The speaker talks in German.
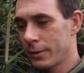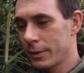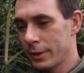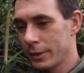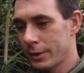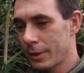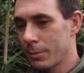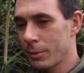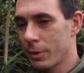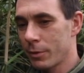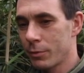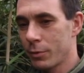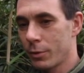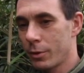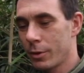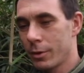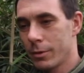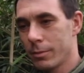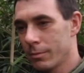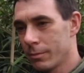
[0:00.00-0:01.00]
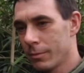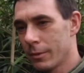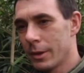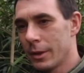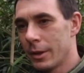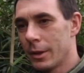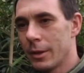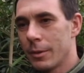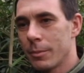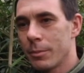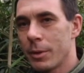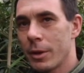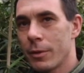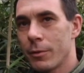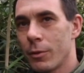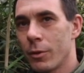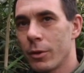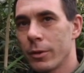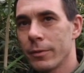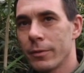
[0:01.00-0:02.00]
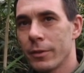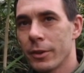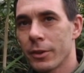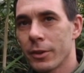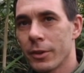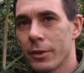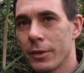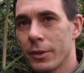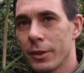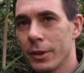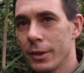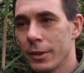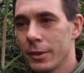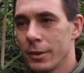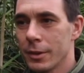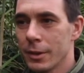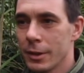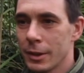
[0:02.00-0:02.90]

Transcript: Weil ich habe da vor ein paar Wochen was gesehen.